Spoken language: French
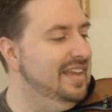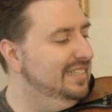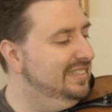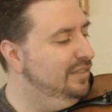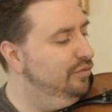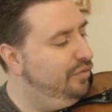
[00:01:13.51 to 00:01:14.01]

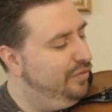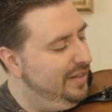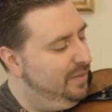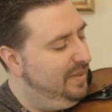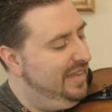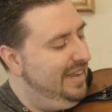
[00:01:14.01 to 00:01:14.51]
Si vous
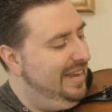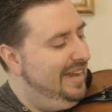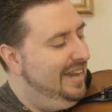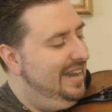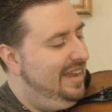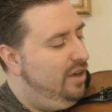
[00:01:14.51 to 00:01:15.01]
faites bien,
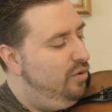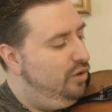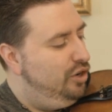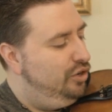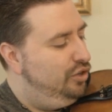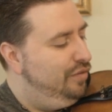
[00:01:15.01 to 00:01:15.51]

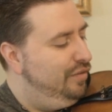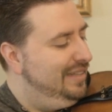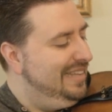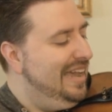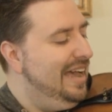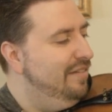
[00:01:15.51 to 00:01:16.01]
l'angle de
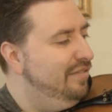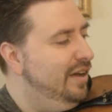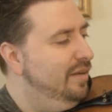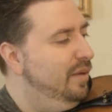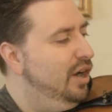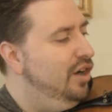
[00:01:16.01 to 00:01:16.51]
votre
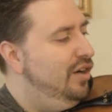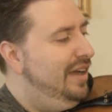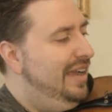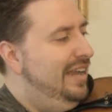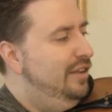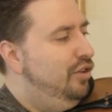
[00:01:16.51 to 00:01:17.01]

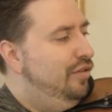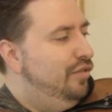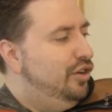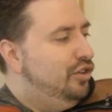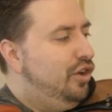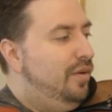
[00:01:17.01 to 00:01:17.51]
avant-bras et de
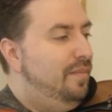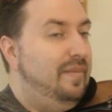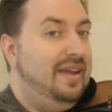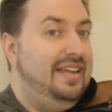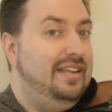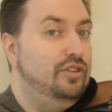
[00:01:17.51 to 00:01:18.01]
votre
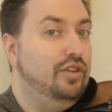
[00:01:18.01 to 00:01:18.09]
main